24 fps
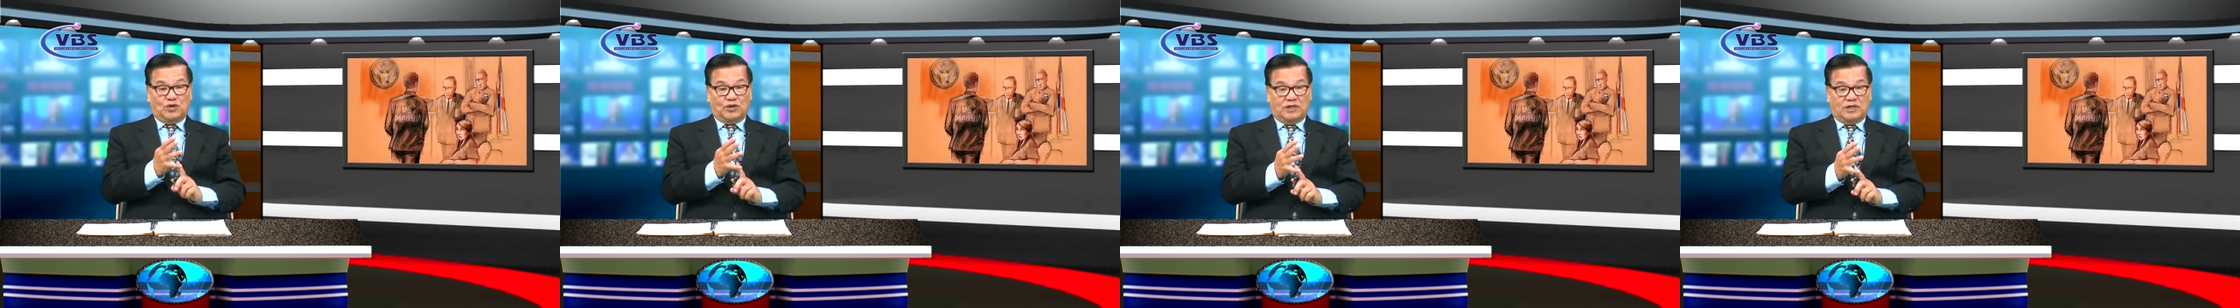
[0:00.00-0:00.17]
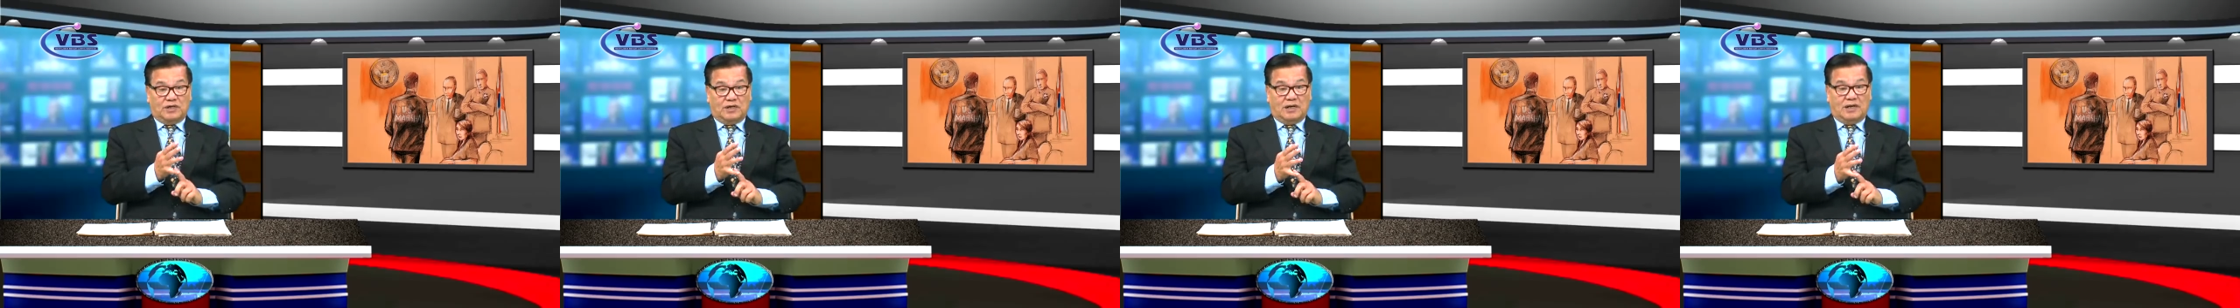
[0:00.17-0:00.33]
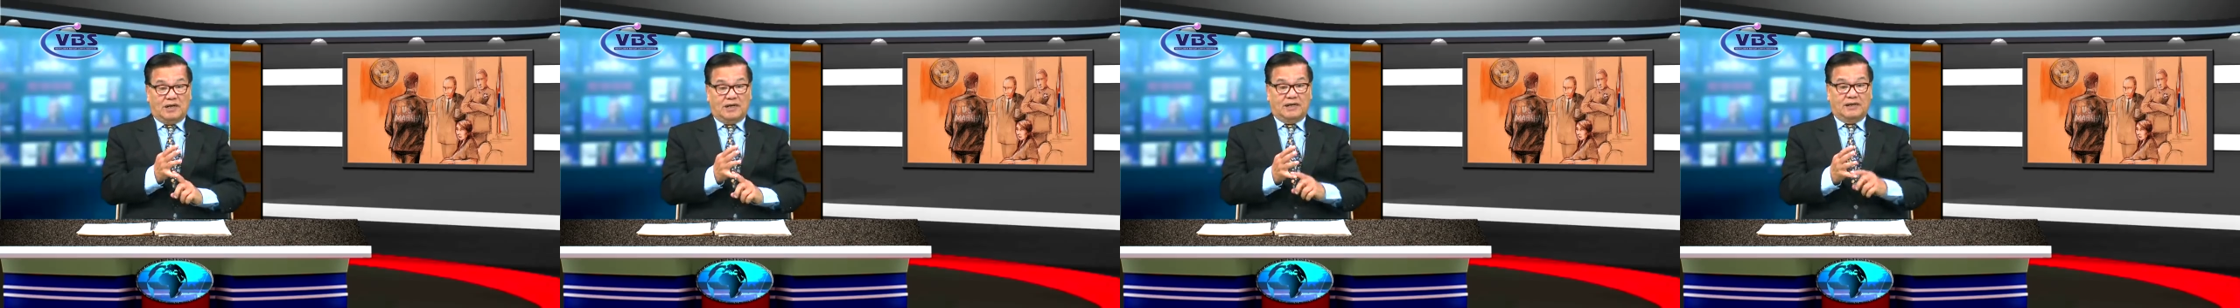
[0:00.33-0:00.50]

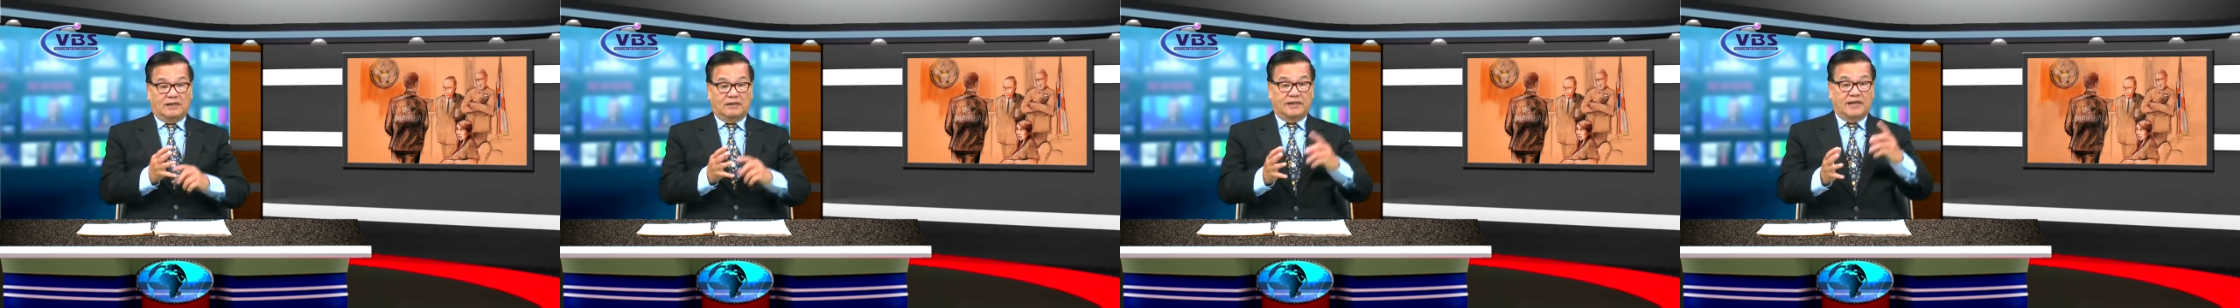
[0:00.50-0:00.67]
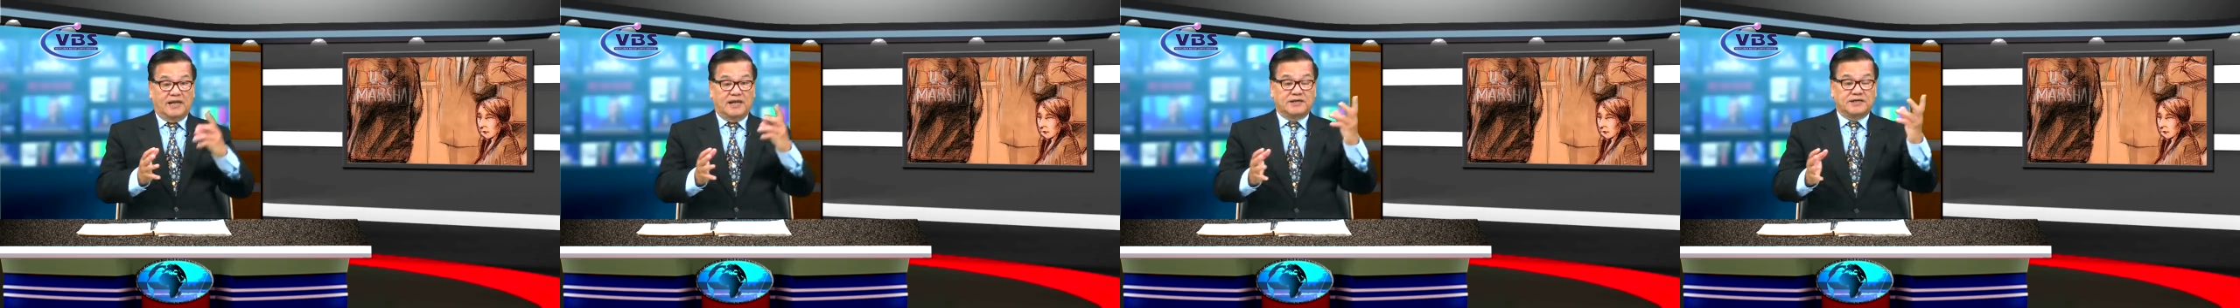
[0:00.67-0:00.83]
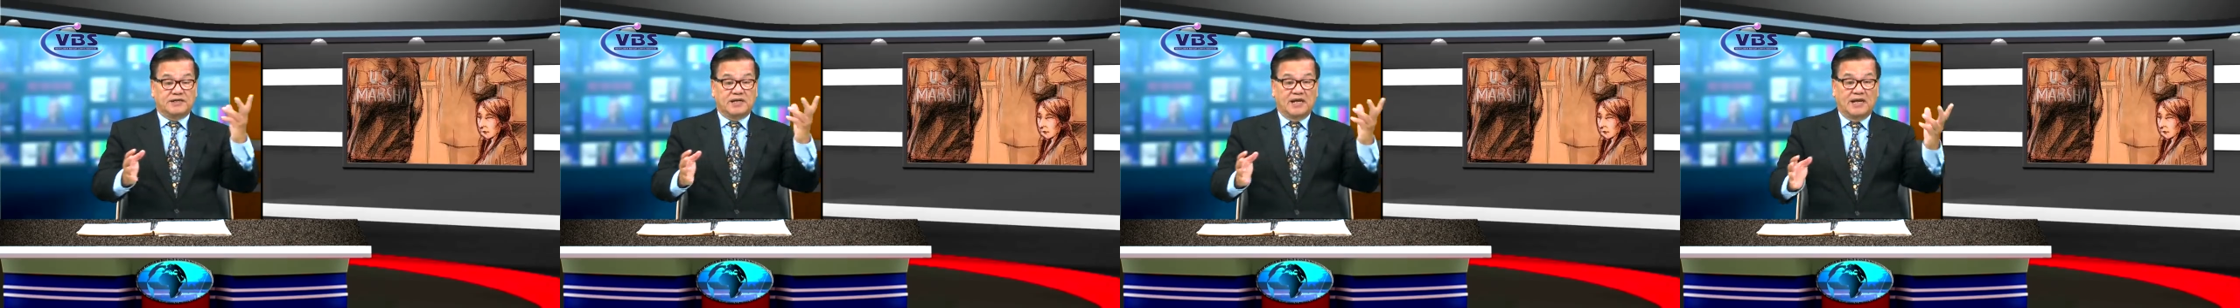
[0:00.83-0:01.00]
người
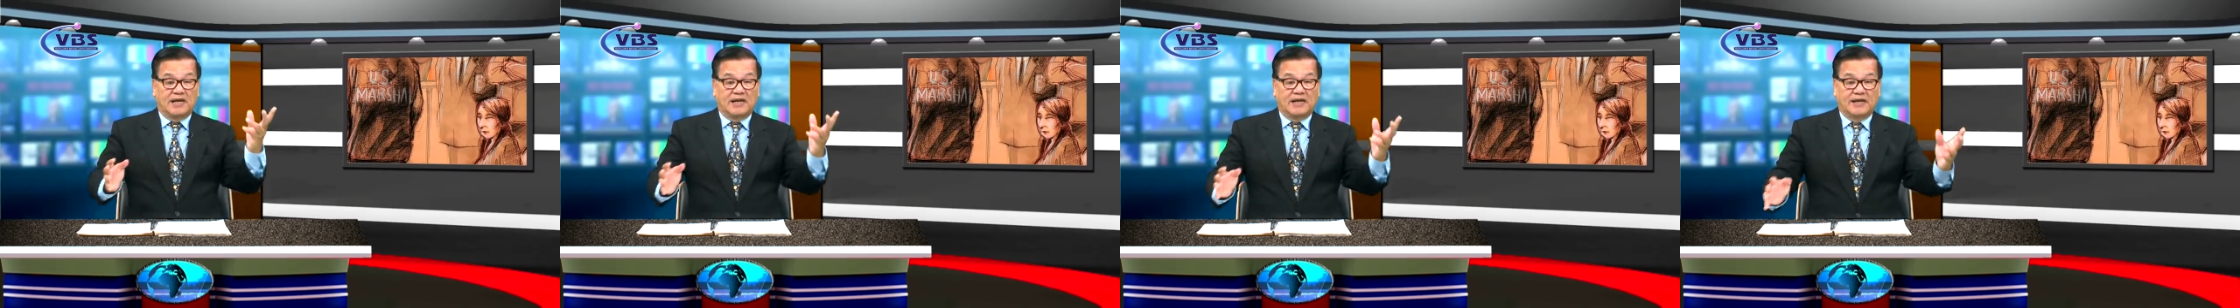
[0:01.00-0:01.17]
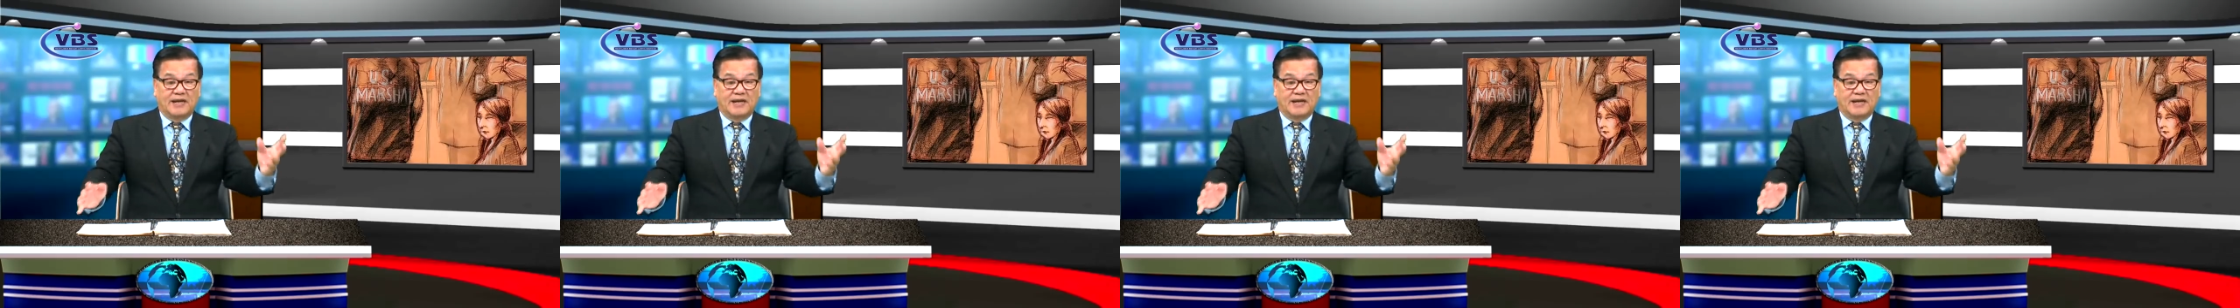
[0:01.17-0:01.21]
đến đây